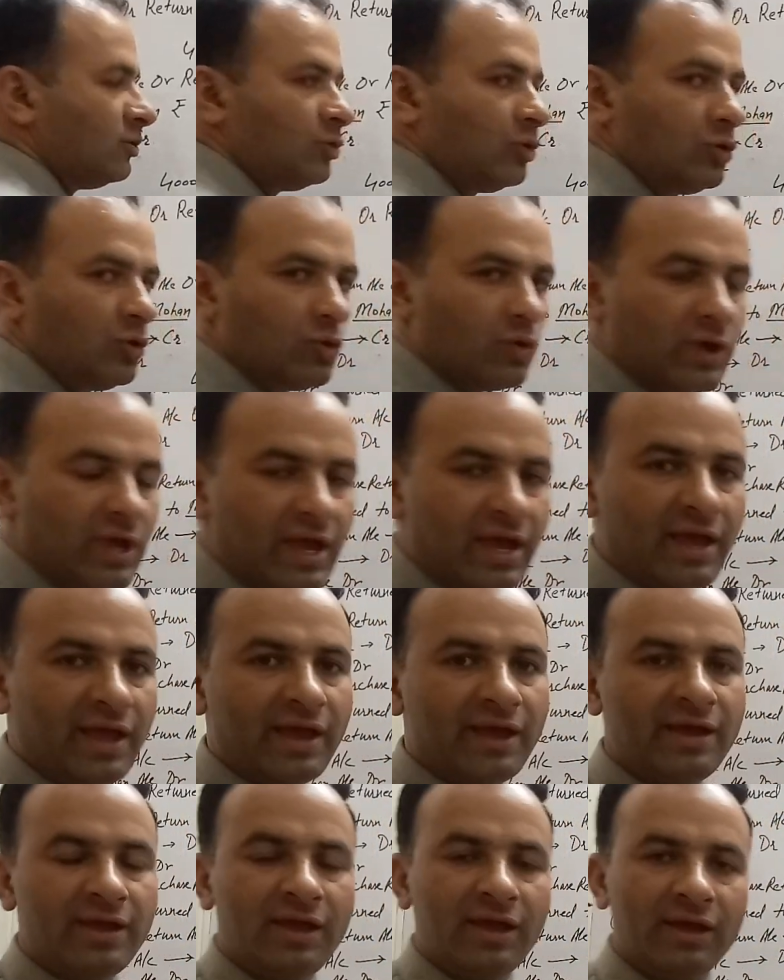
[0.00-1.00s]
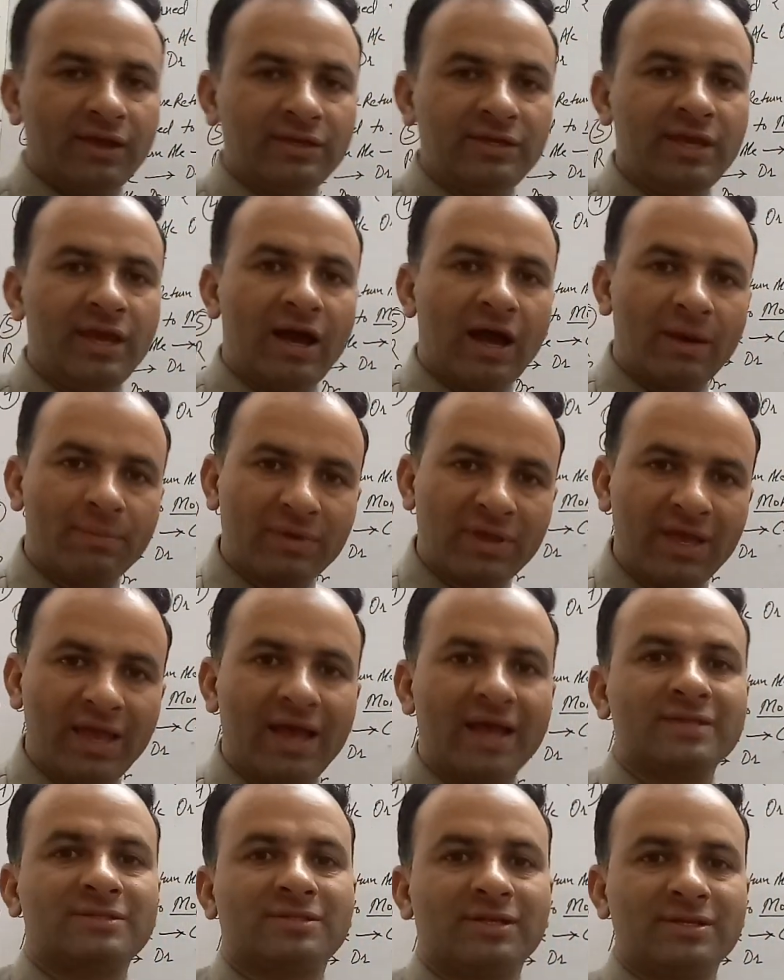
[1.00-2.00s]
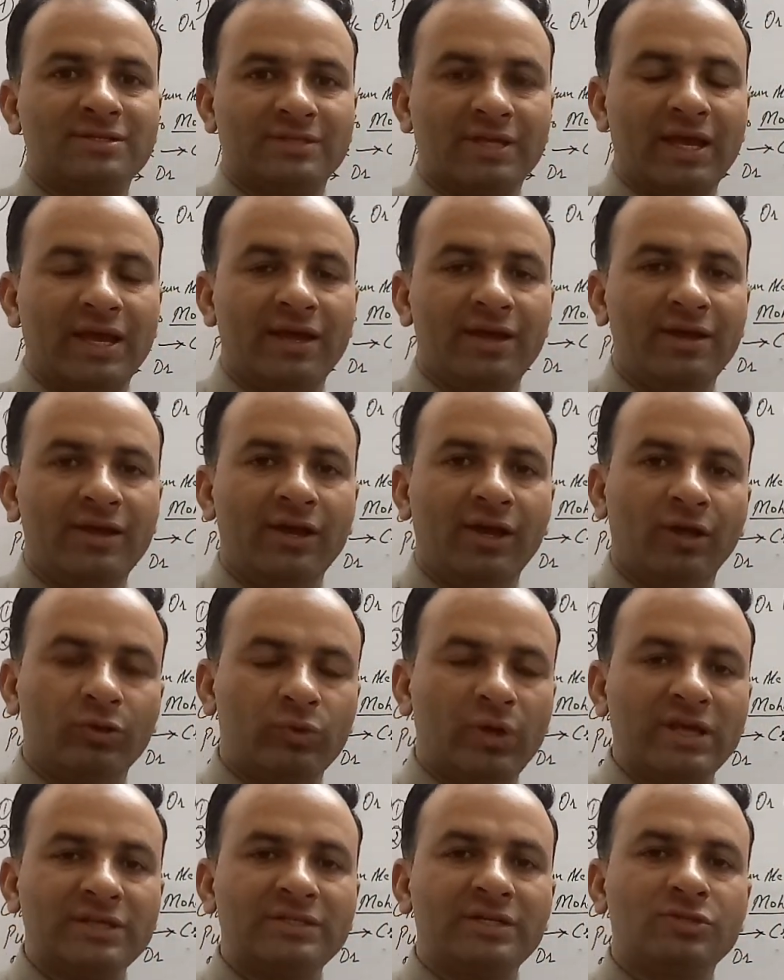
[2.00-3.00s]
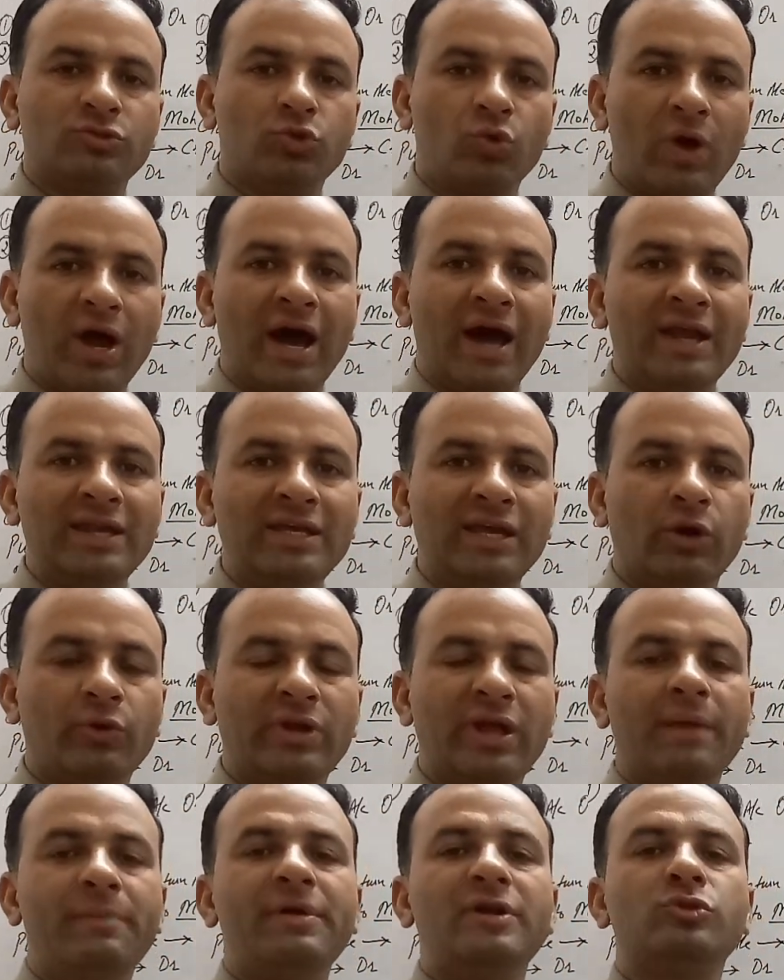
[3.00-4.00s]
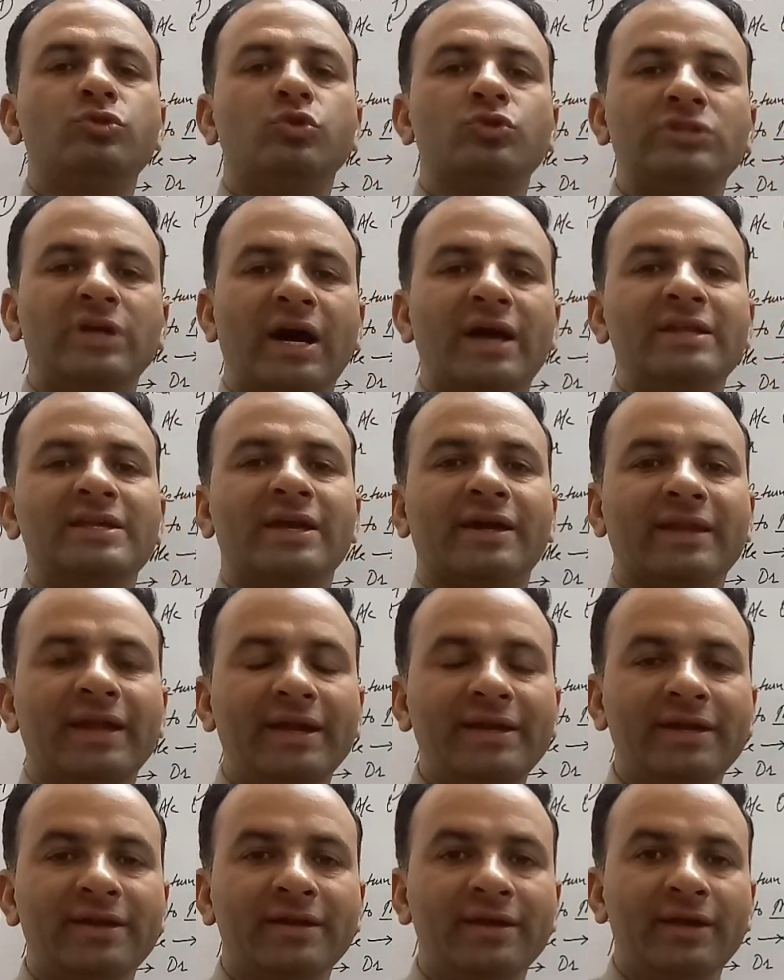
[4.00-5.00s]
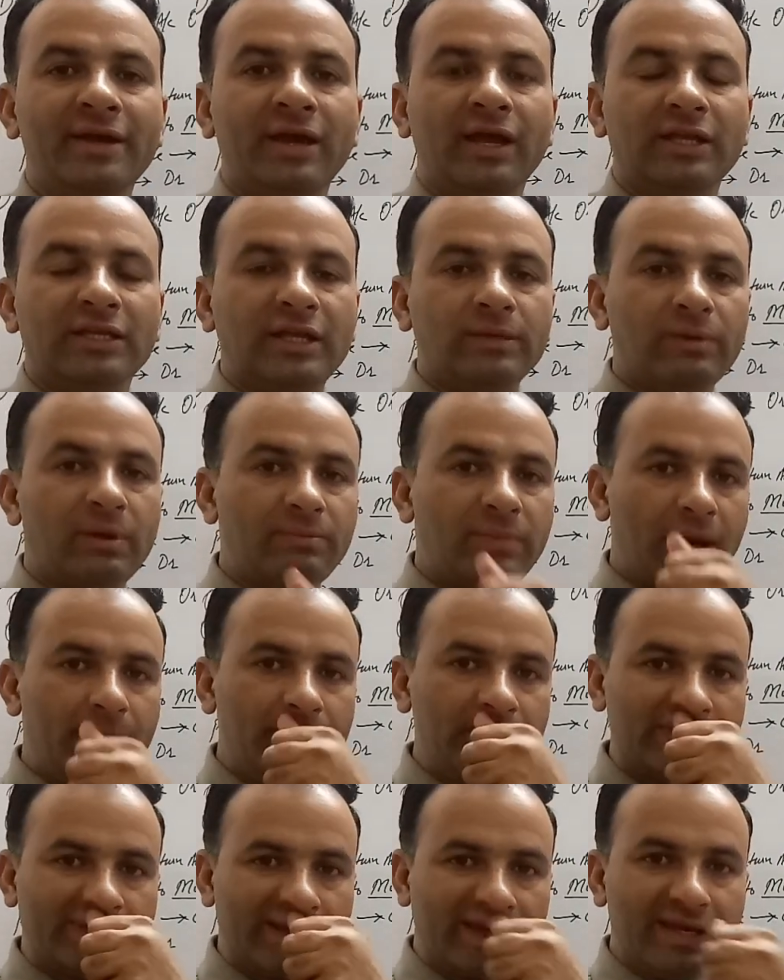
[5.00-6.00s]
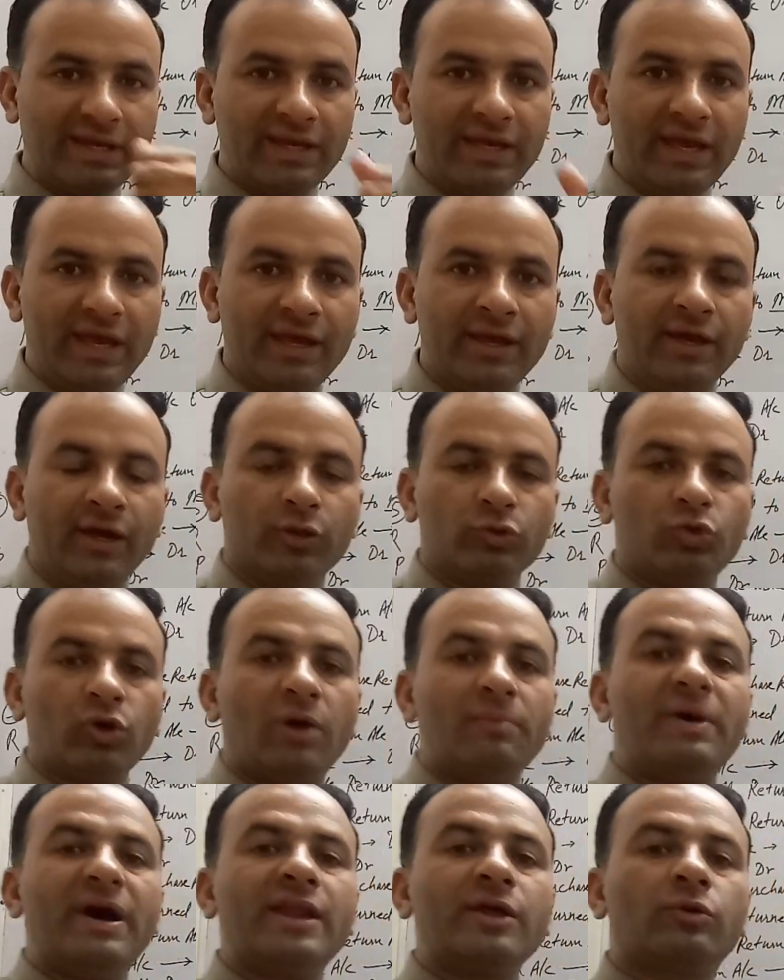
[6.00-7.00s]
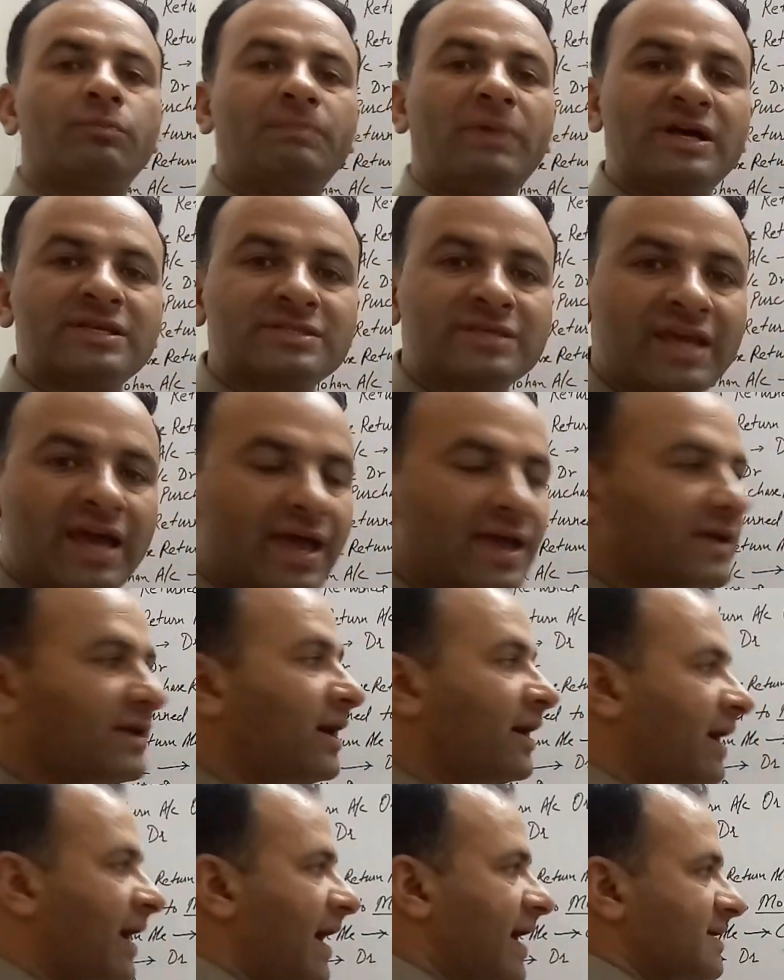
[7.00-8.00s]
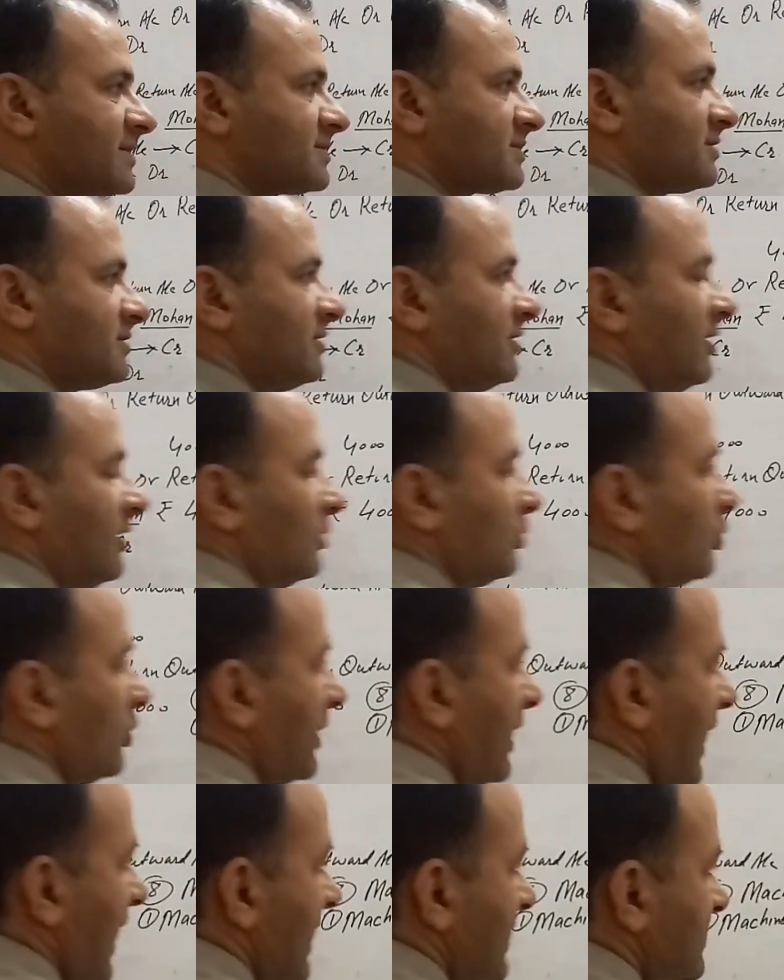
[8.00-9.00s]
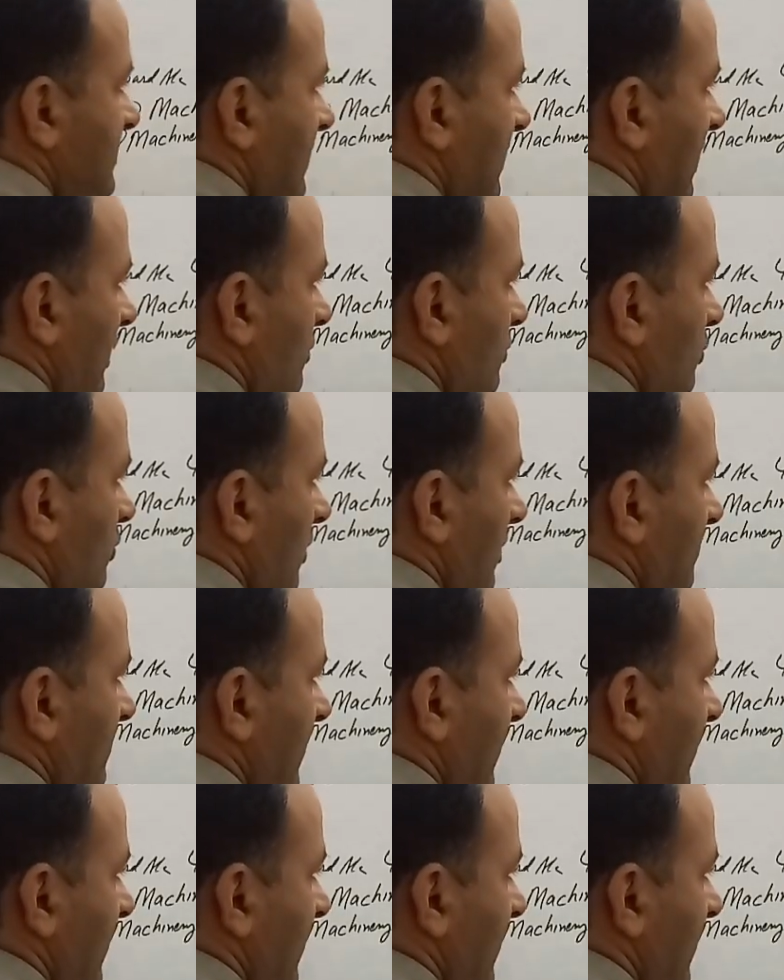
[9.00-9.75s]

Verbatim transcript: दोनों क्या है ये आपकी एसेट्स है तो एसेट्स जो आ रही है और डेबिट जो जा रही है क्रेडिट जब हम वापिस करेंगे तो हमारे पास क्या आएगा कैश तो कैश अकाउंट को हम